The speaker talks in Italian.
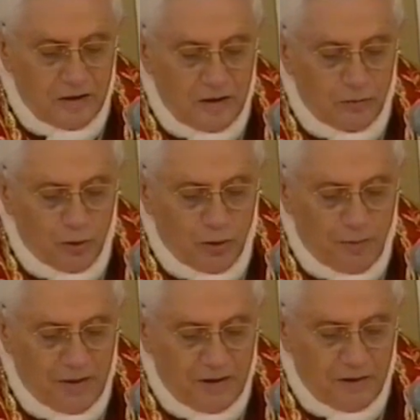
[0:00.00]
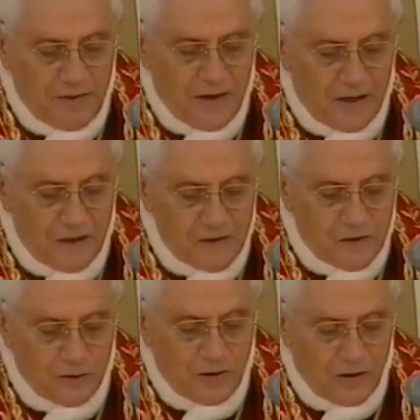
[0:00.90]
in modo ben
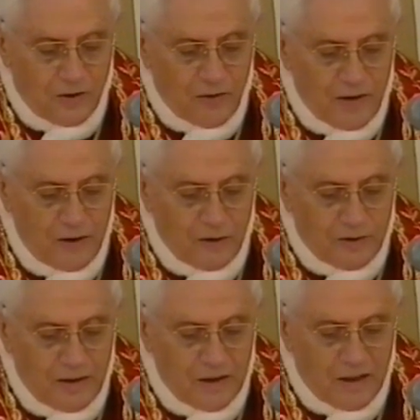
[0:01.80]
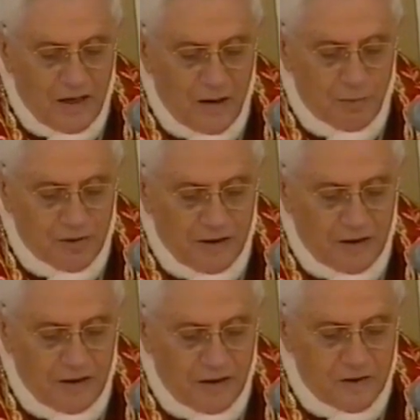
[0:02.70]
diverso da quello dei capi
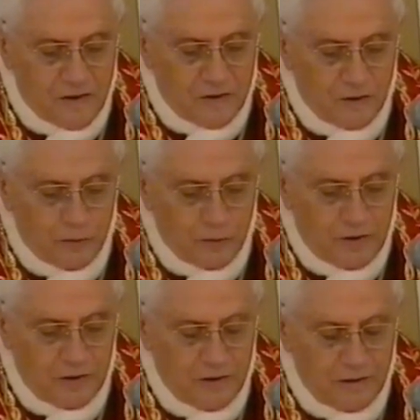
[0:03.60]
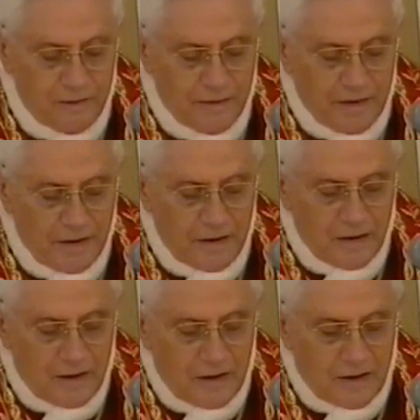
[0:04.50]
delle nazioni,
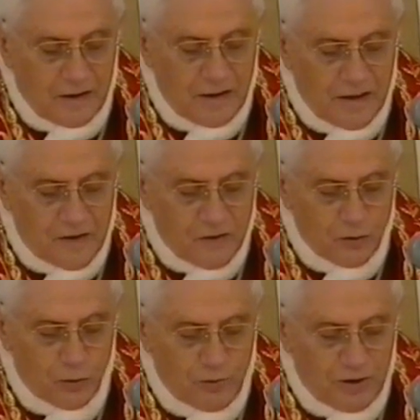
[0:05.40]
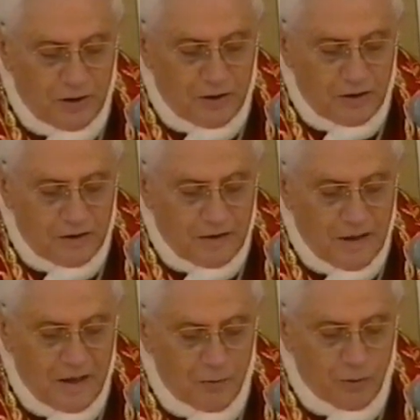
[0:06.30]
riassume
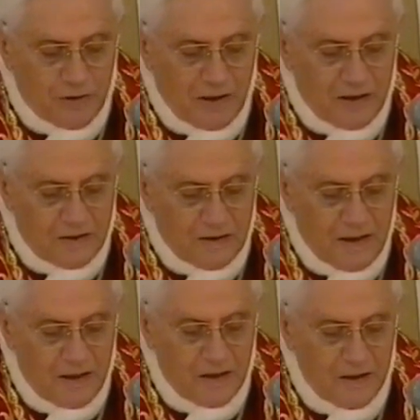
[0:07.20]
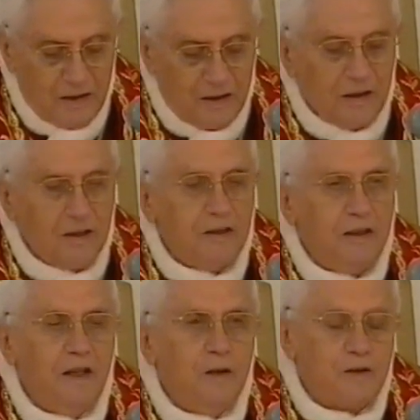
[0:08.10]
tale modalità
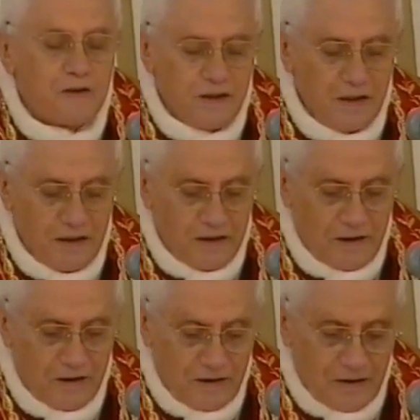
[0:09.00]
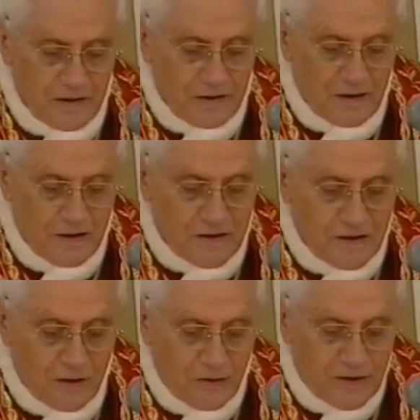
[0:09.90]
nello stile del
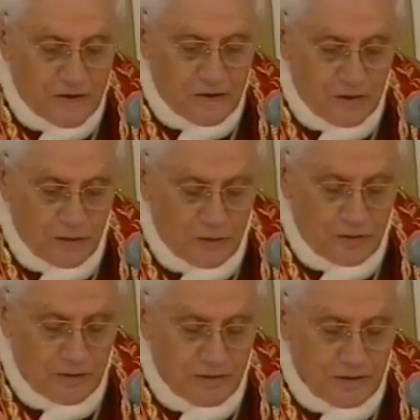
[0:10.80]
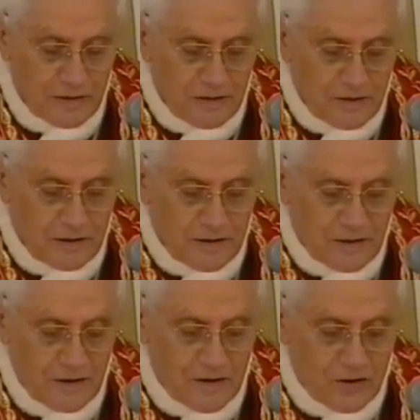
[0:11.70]
servizio.
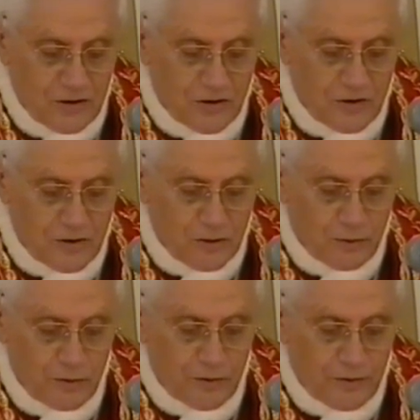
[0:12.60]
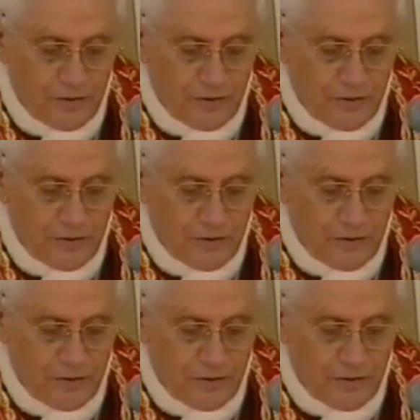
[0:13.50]
Dice Gesù,